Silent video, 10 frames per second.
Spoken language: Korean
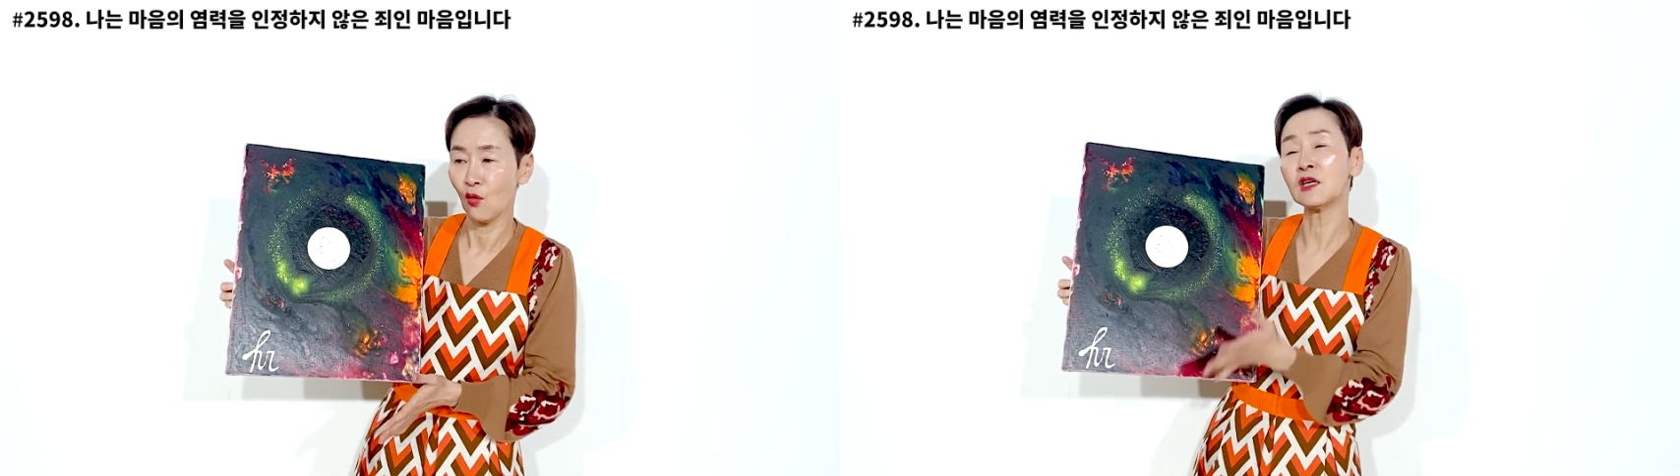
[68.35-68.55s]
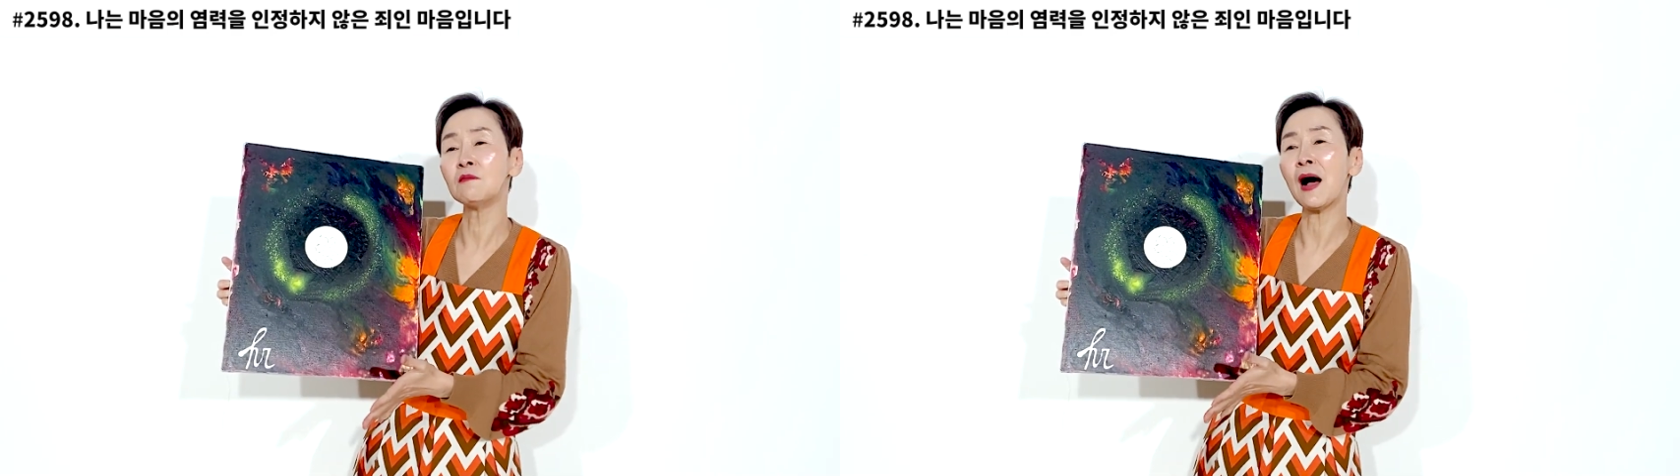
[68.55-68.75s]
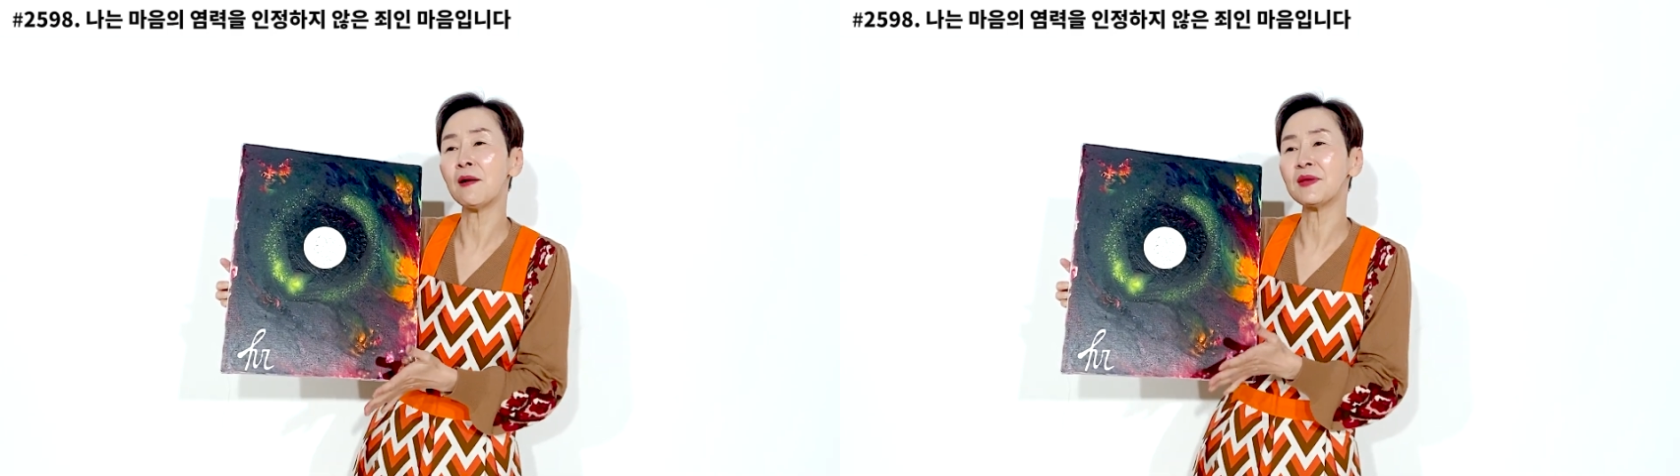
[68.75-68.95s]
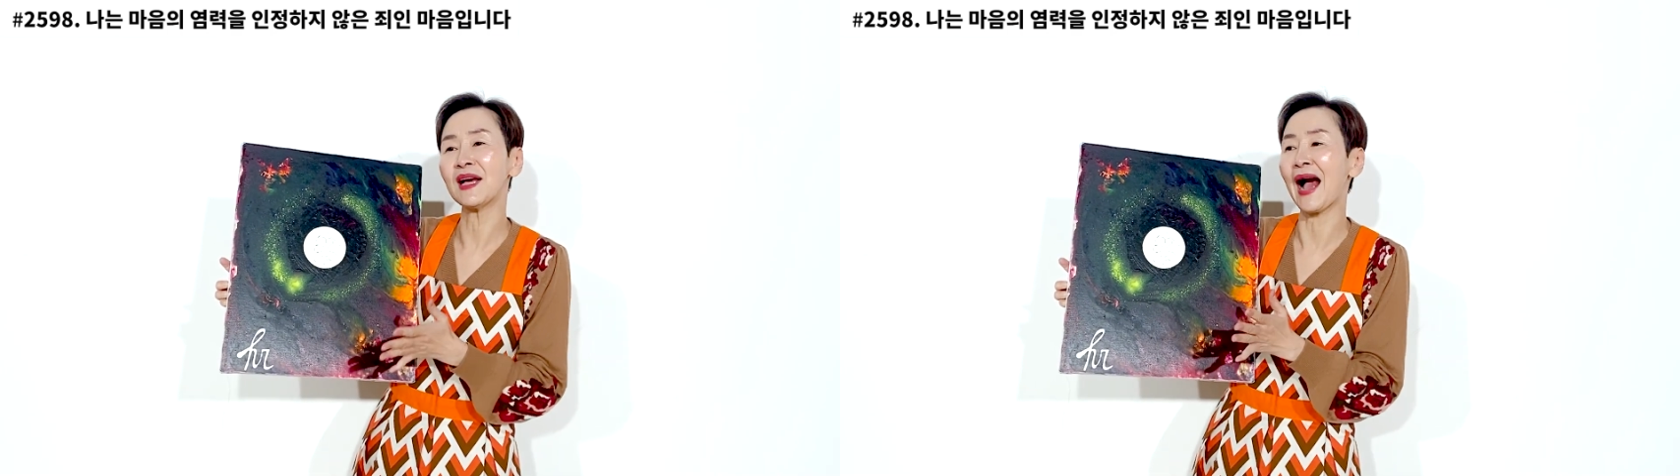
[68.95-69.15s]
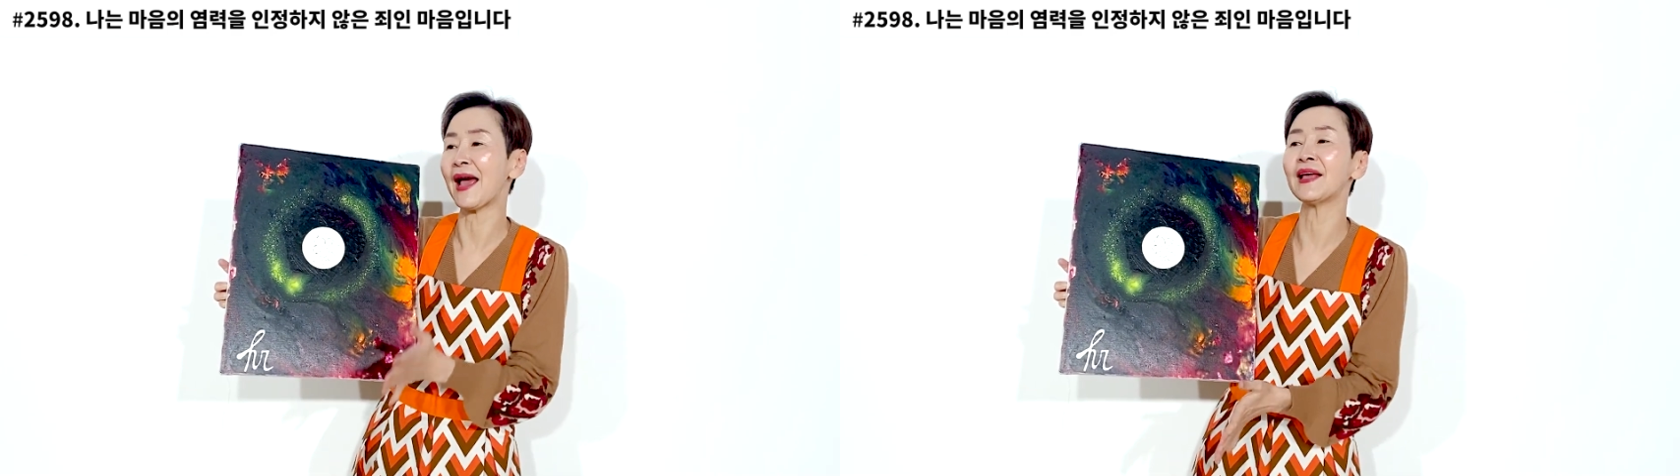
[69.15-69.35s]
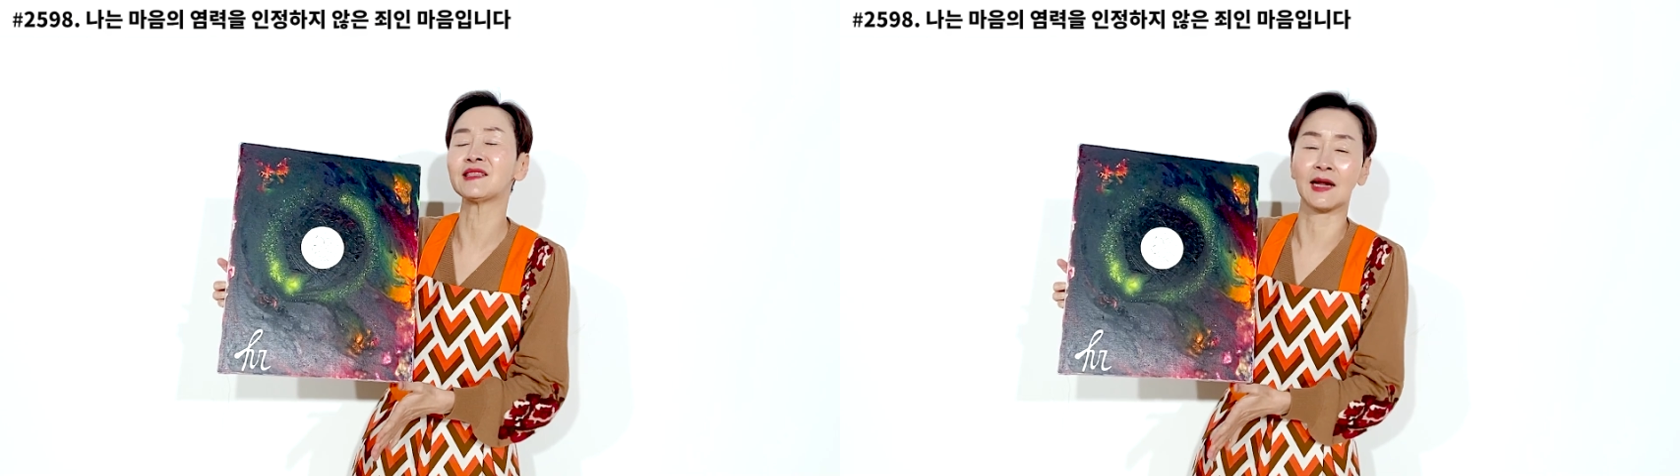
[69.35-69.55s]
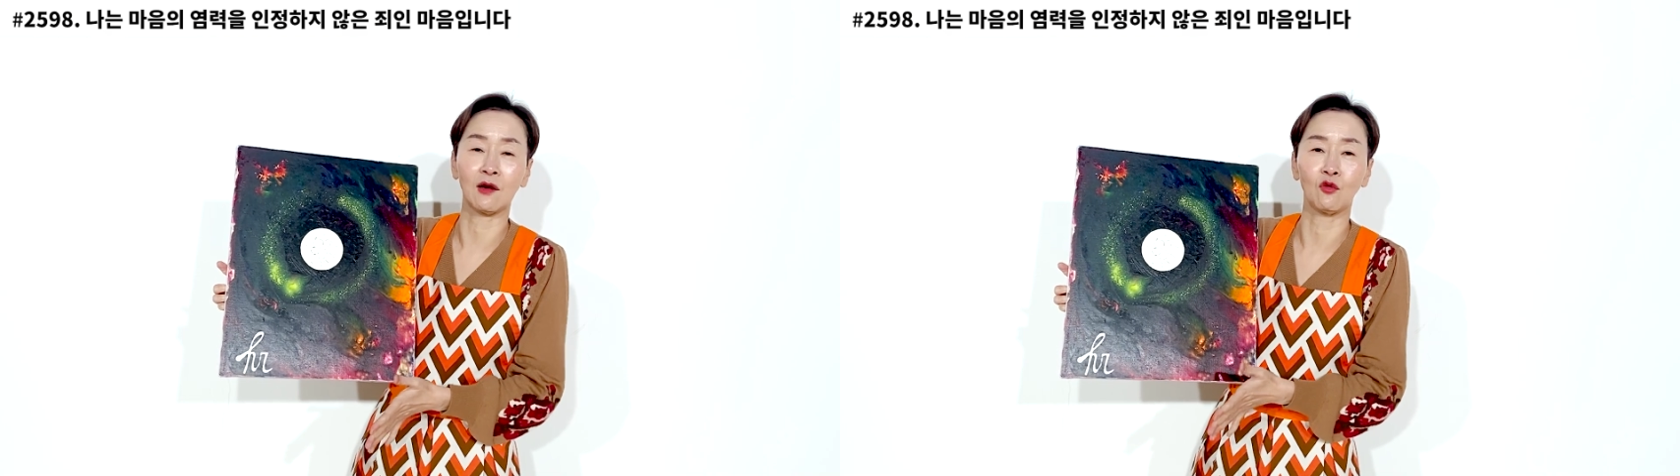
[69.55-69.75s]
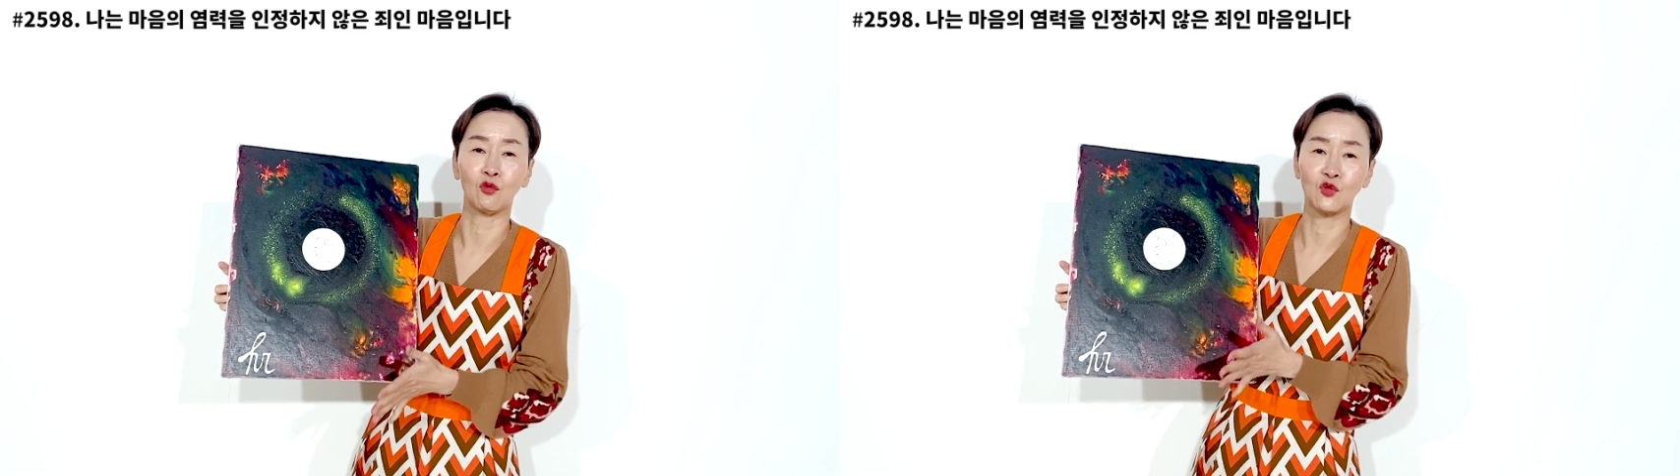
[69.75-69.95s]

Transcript: 그 마음이 가해자라고